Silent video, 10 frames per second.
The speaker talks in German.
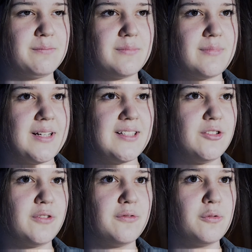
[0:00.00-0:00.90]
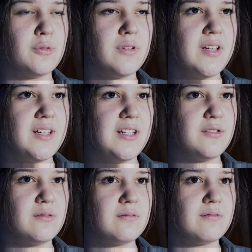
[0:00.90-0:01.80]
man ist irgendwo
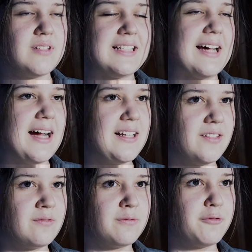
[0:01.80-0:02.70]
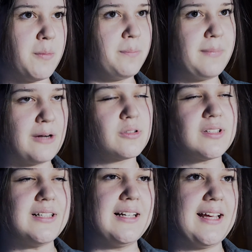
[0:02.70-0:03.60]
in Italien vom
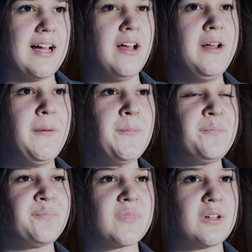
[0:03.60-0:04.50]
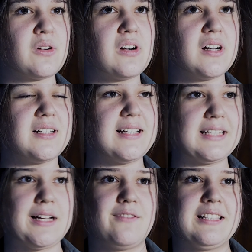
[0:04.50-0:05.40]
Baustil her. Es ist
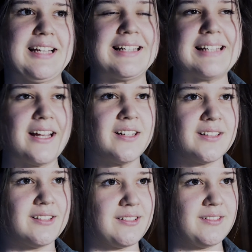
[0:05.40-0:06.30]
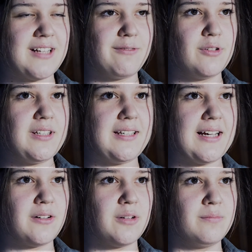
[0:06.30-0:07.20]
halt was ganz anderes. Da, wo ich
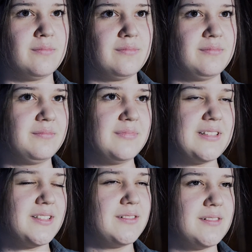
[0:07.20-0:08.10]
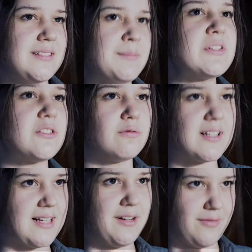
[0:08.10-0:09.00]
herkomme, gibt es
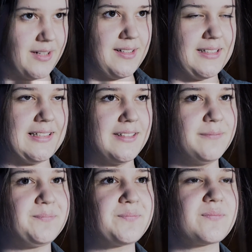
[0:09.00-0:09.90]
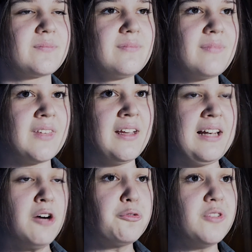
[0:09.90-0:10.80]
sowas einfach nicht.
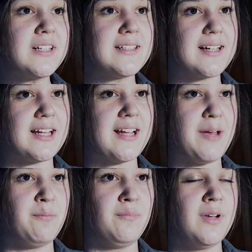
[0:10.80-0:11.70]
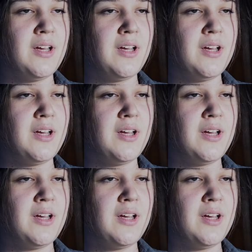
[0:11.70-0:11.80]
Laufen liegt an einem